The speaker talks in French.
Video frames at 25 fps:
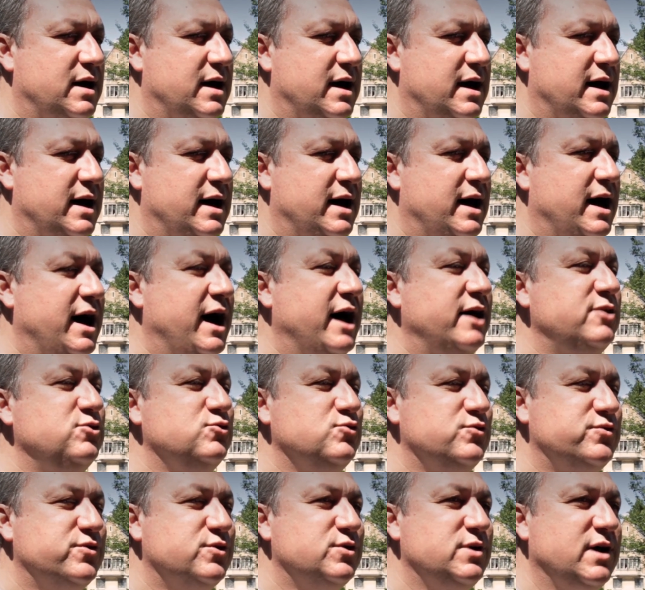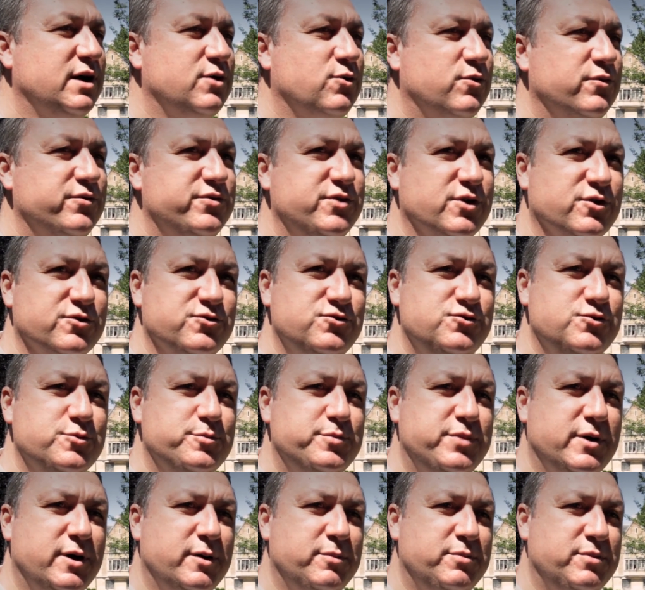a à nouveau la confiance du
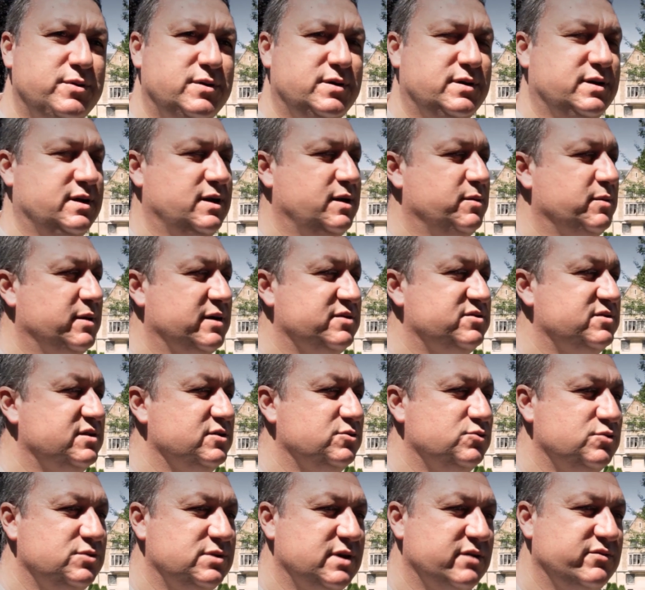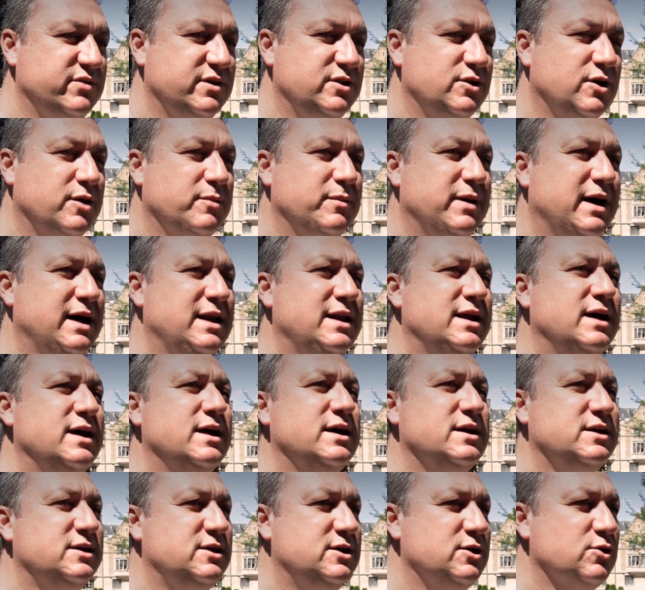peuple, eh ben, c'est tout à fait normal
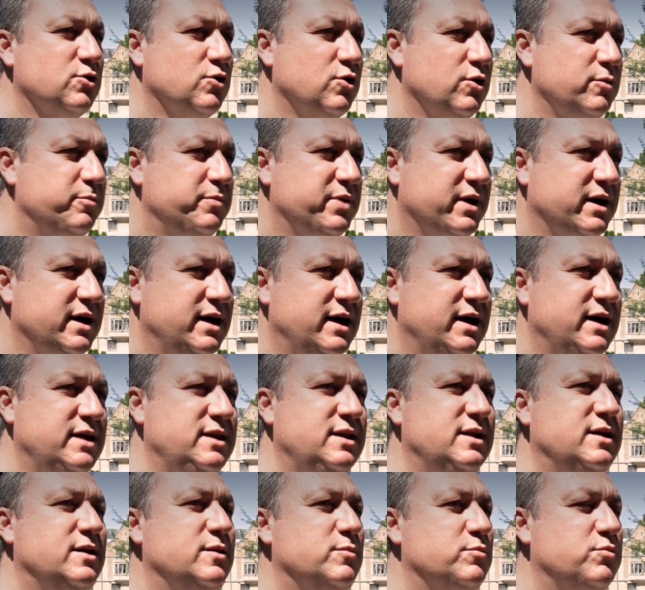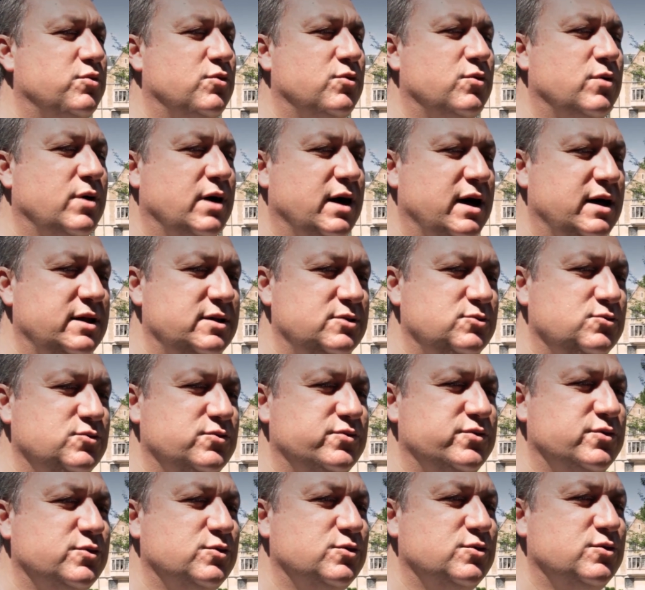qu'il reprenne pour un
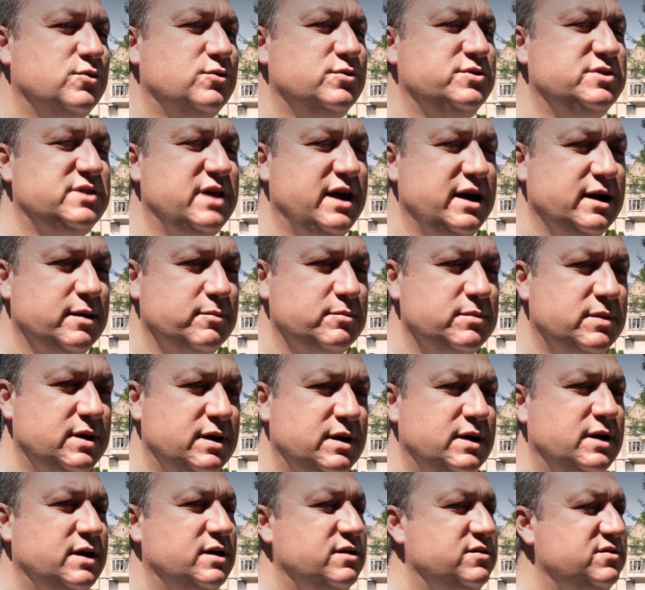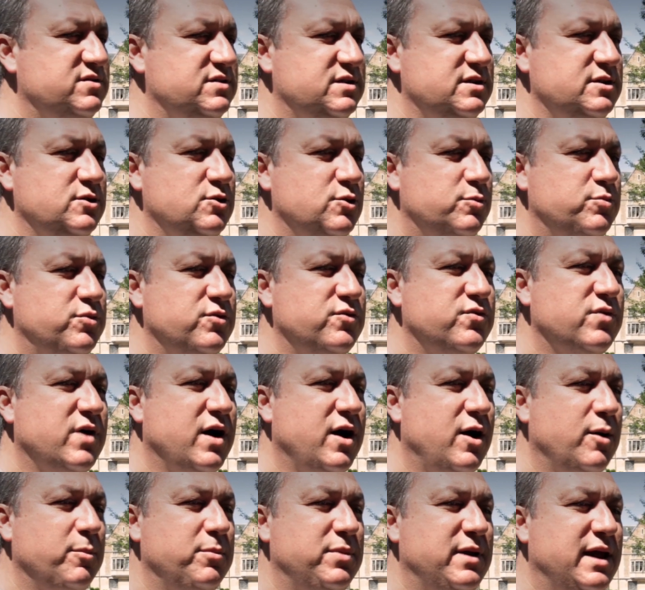nouveau terme. Si le
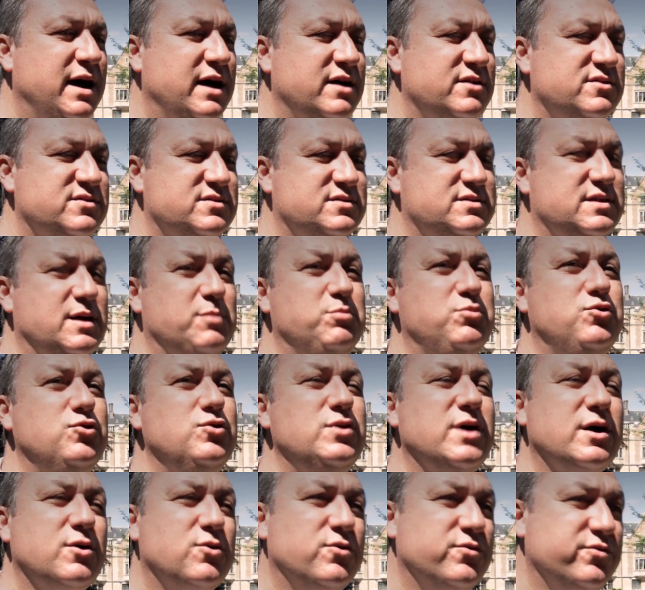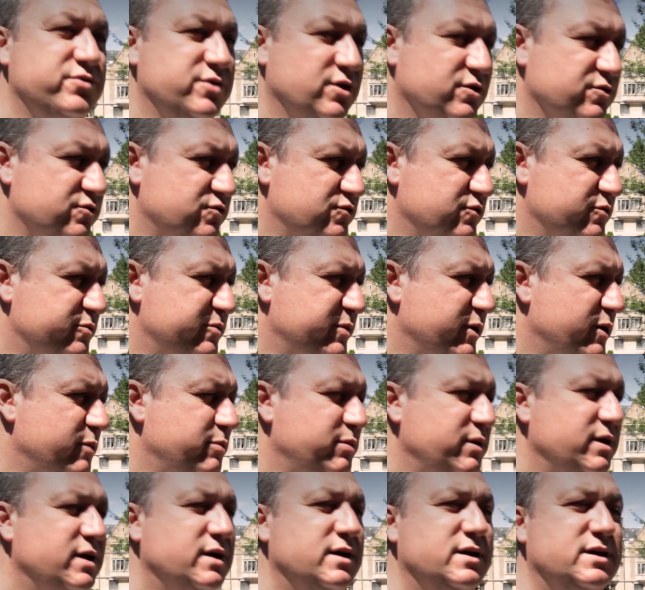pouvoir en place n'a plus la confiance du
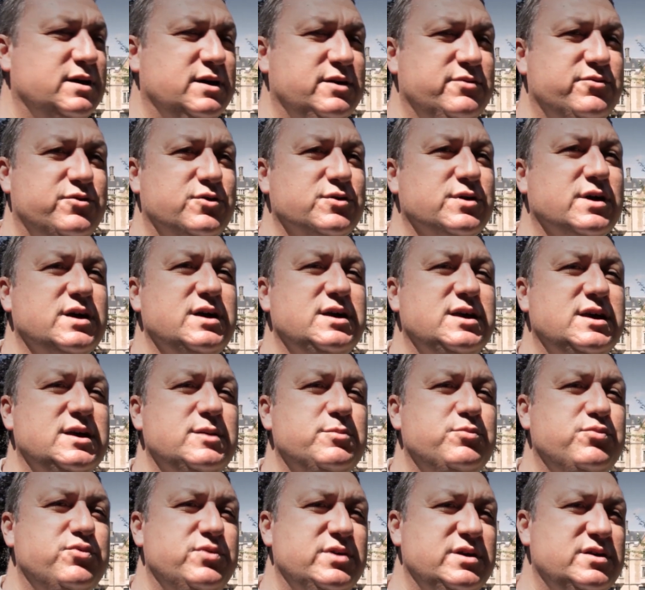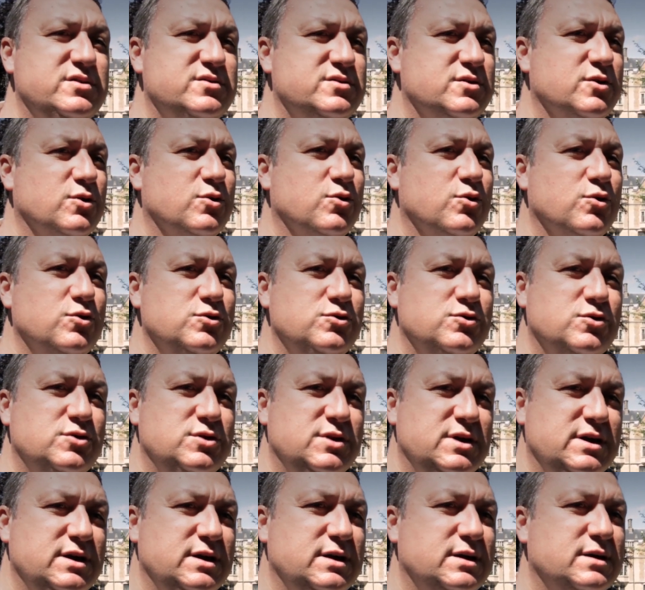peuple, il faudrait qu'il puisse
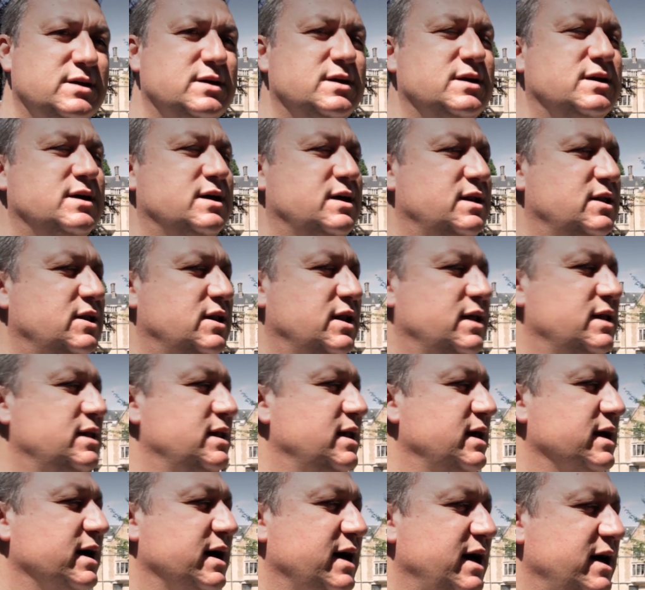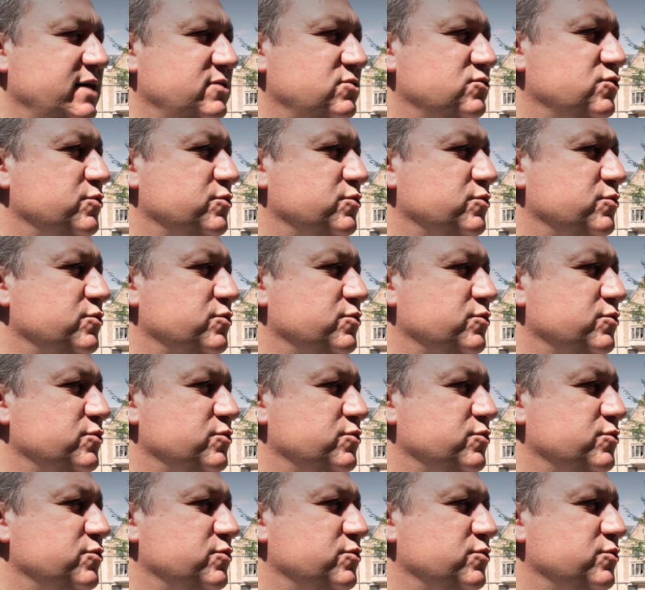redonner les rênes